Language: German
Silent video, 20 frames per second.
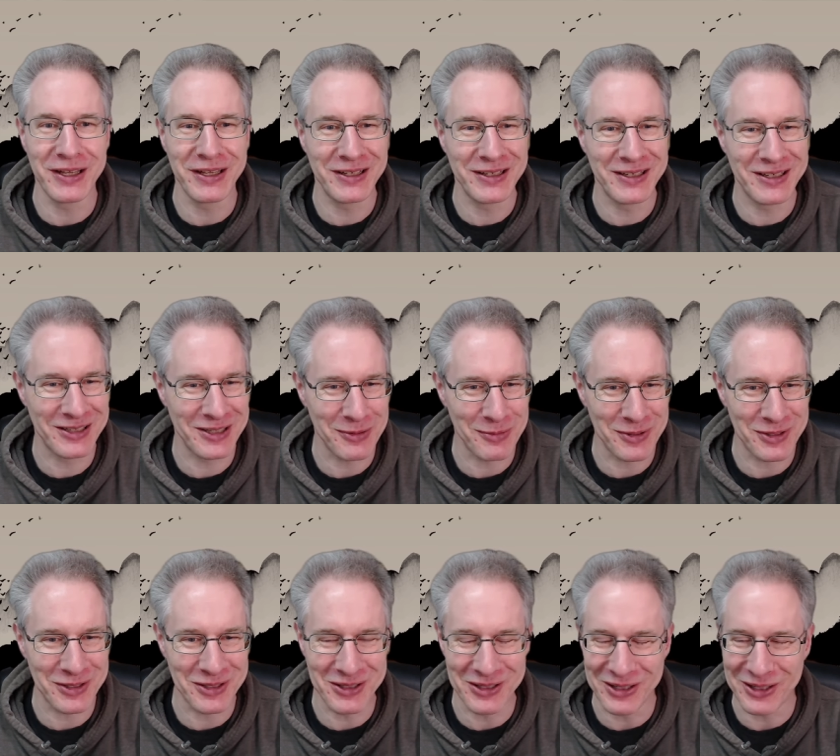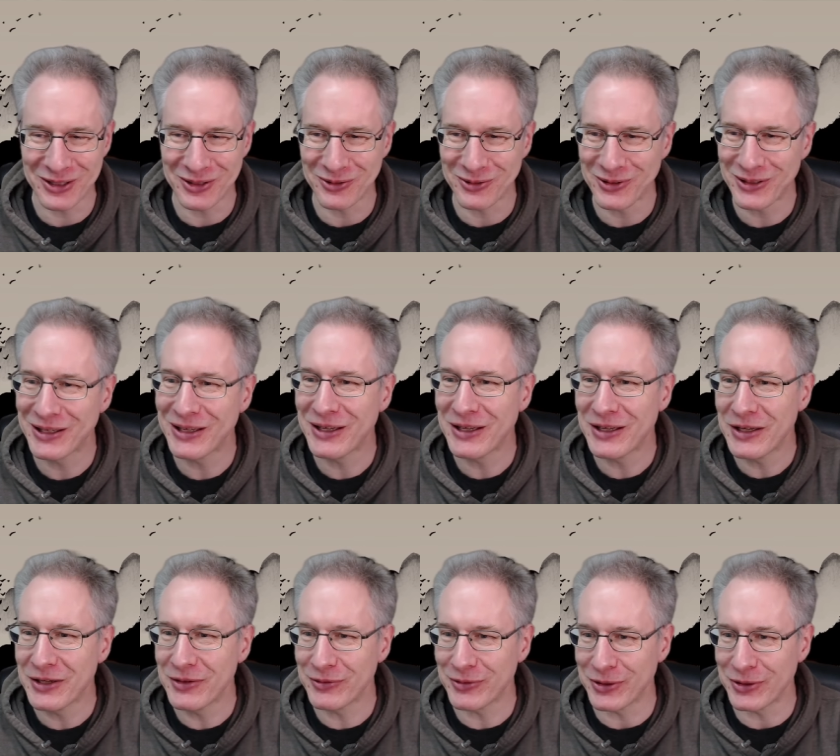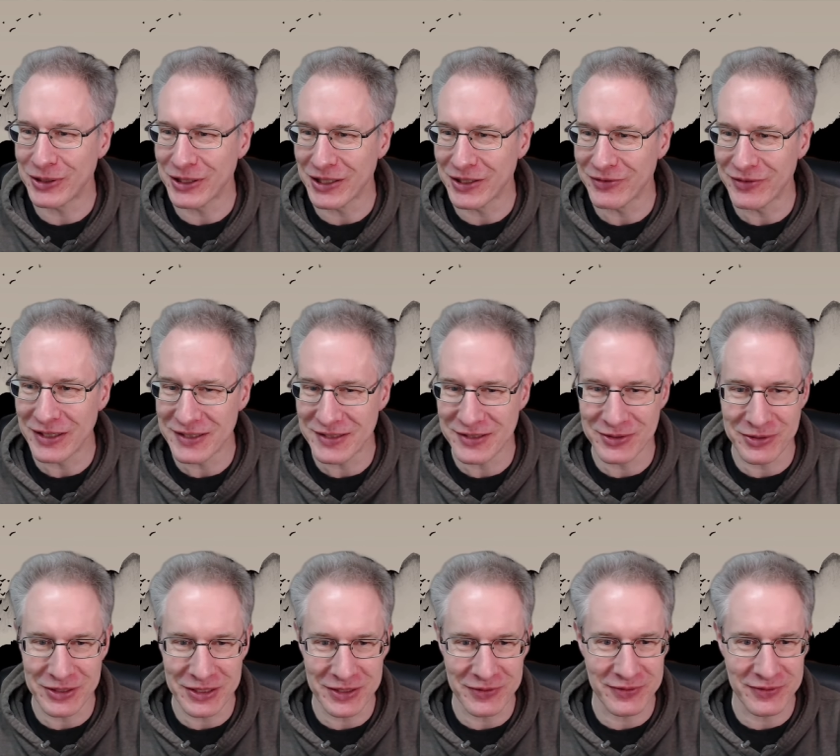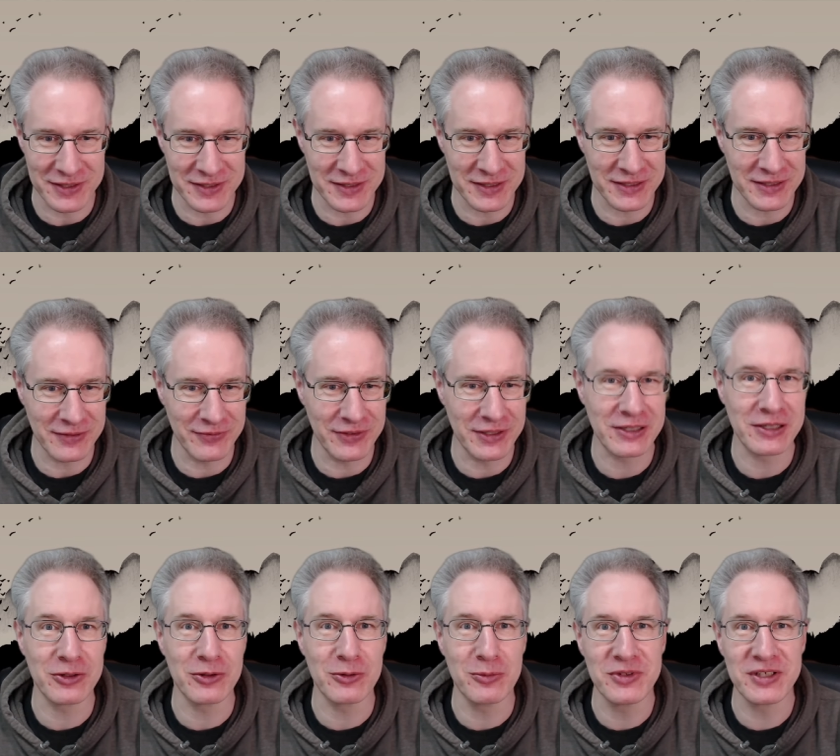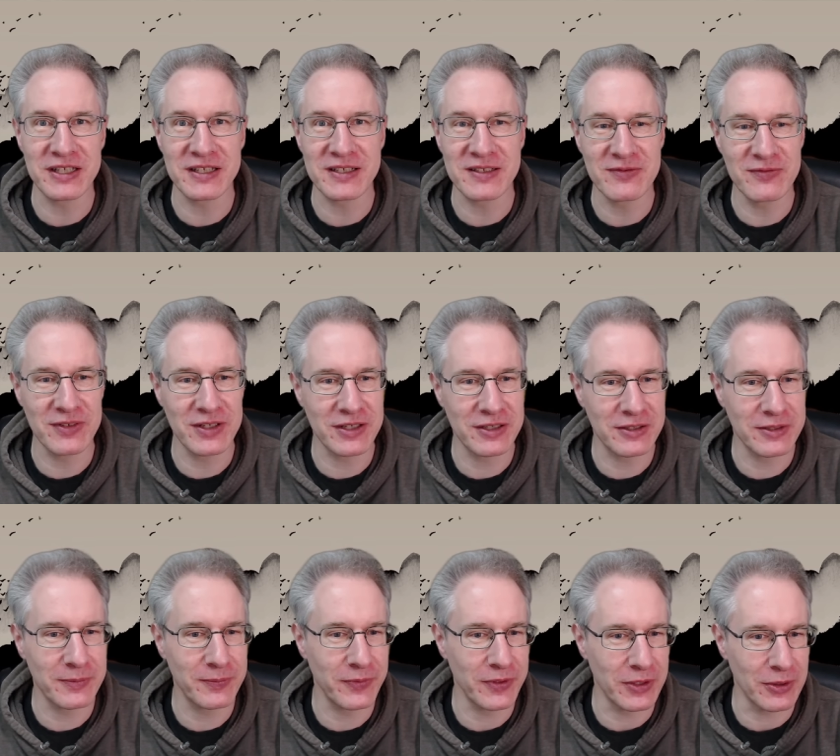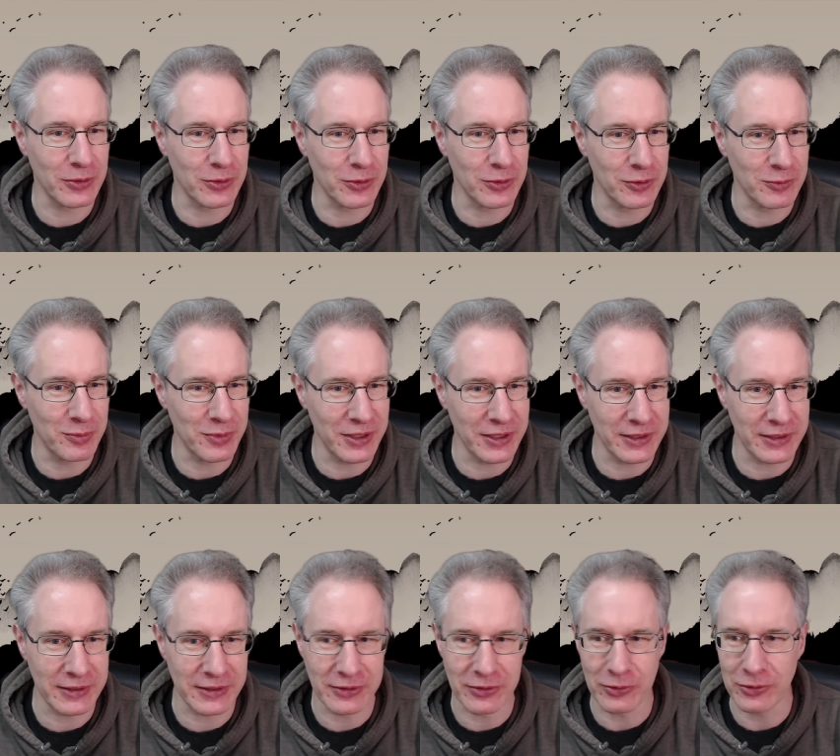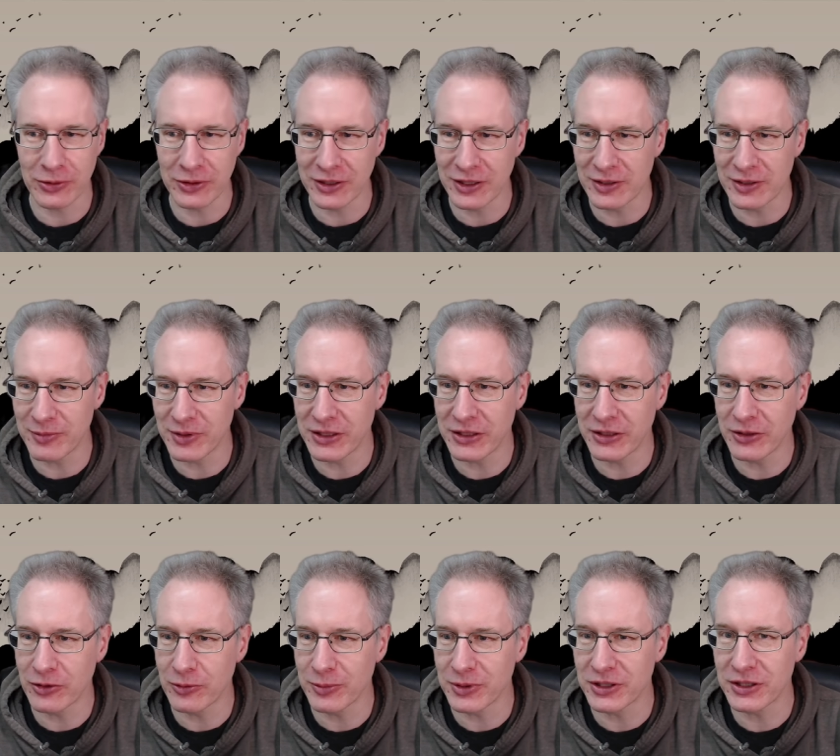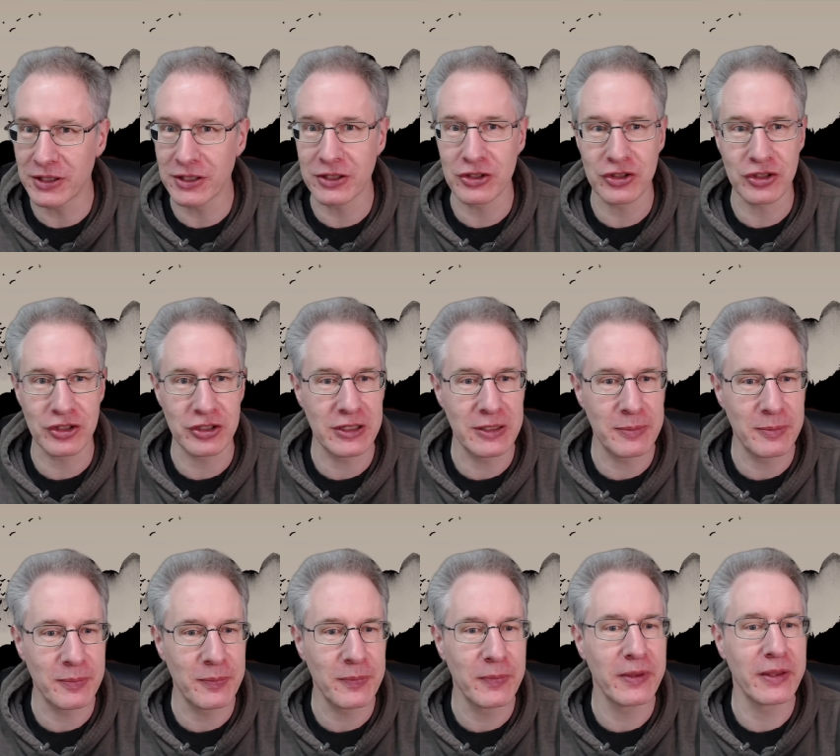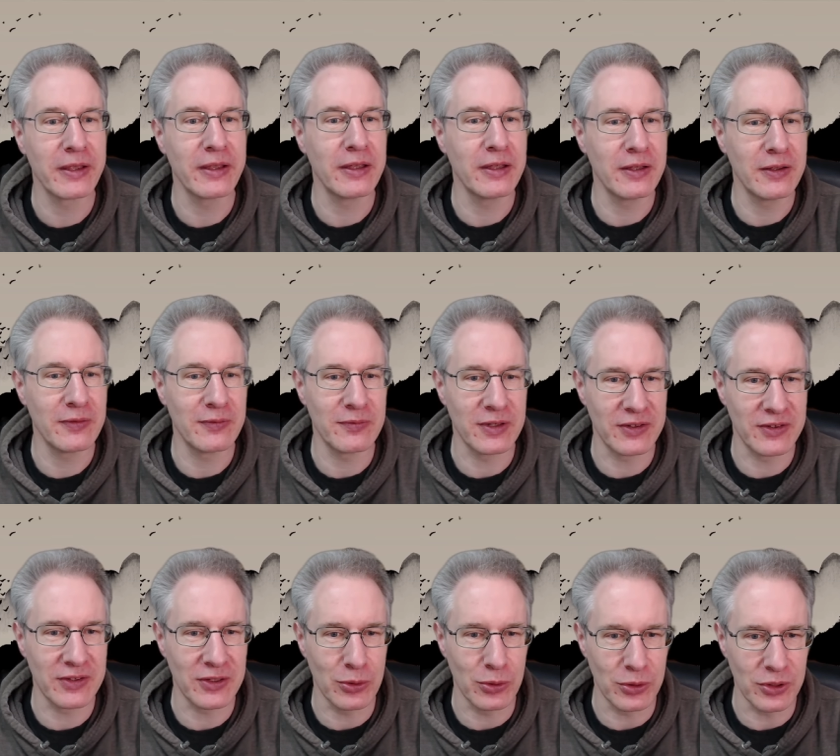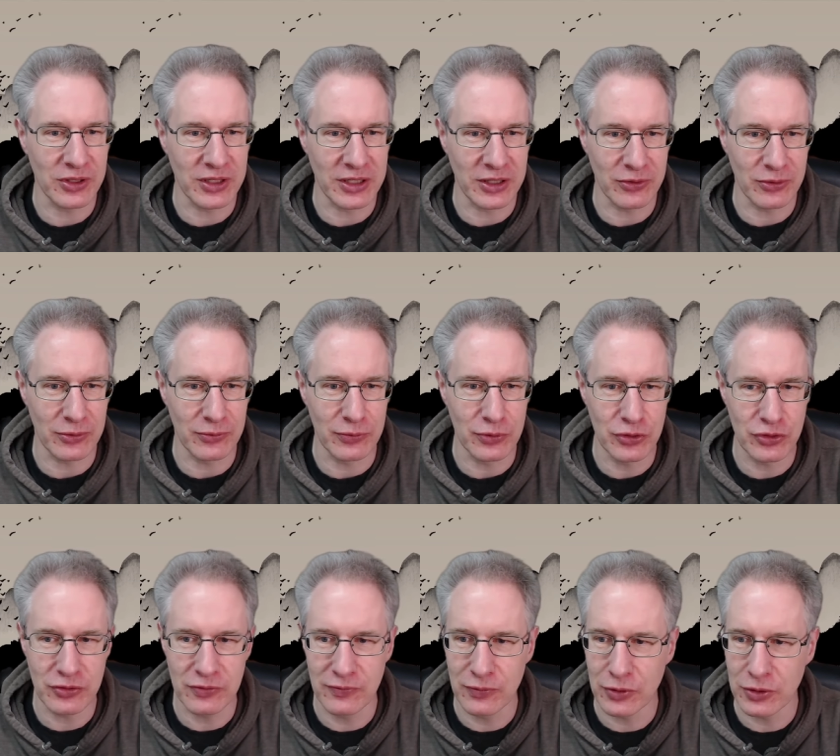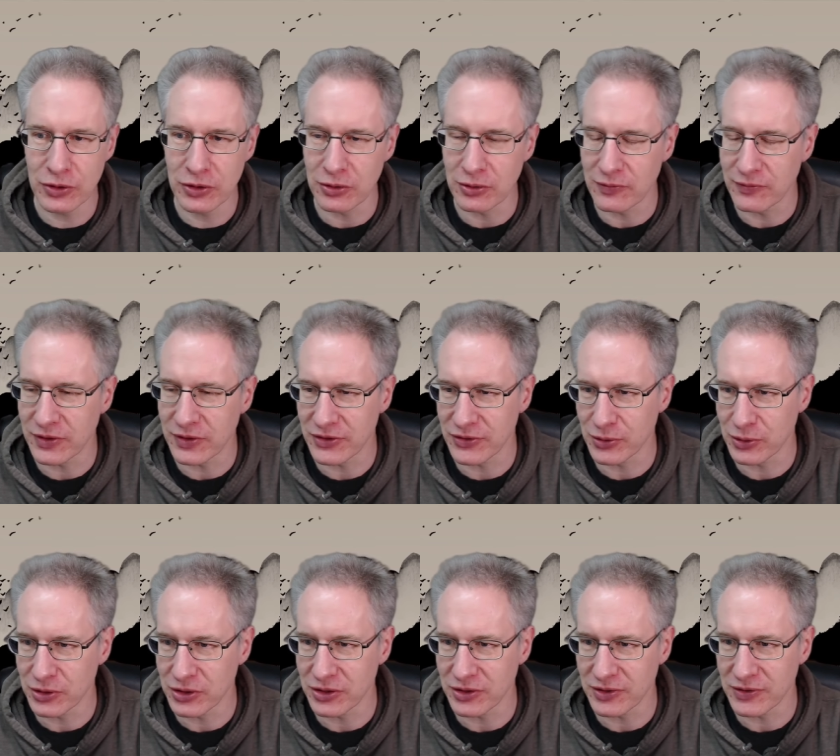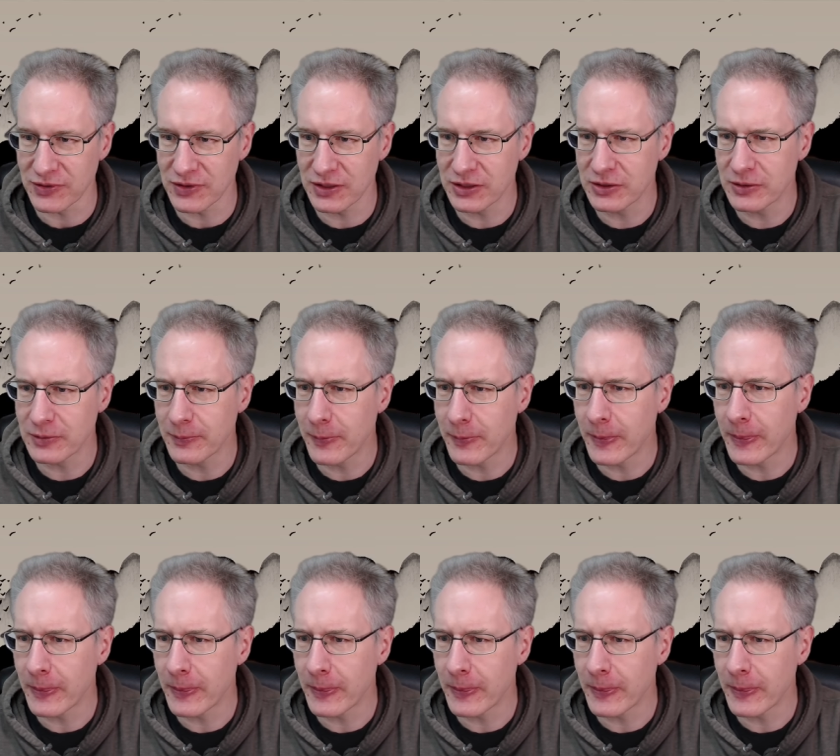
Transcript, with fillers: eigentlich, habe ich den Eindruck. Von daher weiß ich noch nicht, was ich da wirklich umsetzen werde. Ihr könnt mir ja auch gerne mal in die Kommentare schreiben, was ihr euch da so wünschen würdet und was euch interessiert.